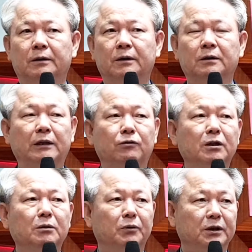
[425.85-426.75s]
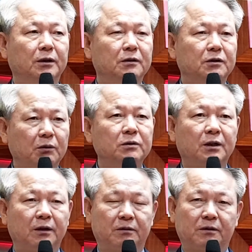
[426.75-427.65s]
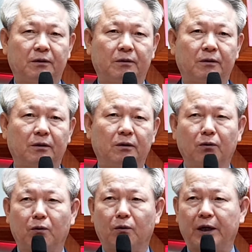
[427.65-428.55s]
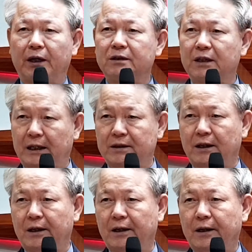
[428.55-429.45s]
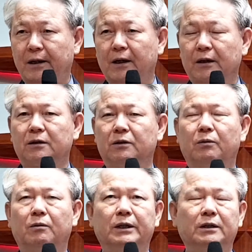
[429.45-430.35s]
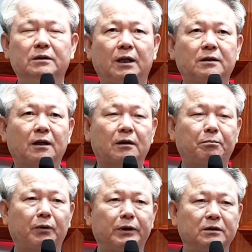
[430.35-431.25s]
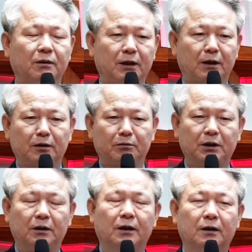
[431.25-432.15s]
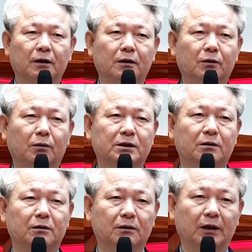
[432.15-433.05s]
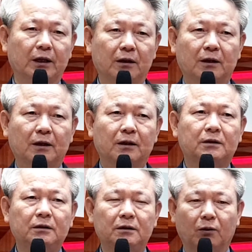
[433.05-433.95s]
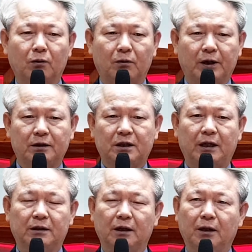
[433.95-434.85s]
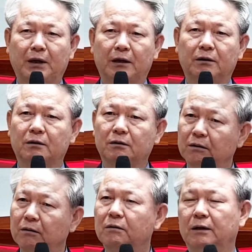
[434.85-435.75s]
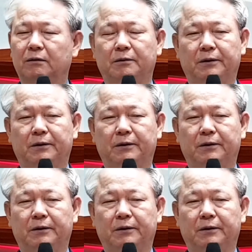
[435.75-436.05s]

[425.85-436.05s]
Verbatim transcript: 나중에 보니까 천사였어요. 영화의 사자. 그 여호와의 사자를 보내서 하나님이 인도하셨는데 그 여호와의 사자의 말을 들으라는 거예요.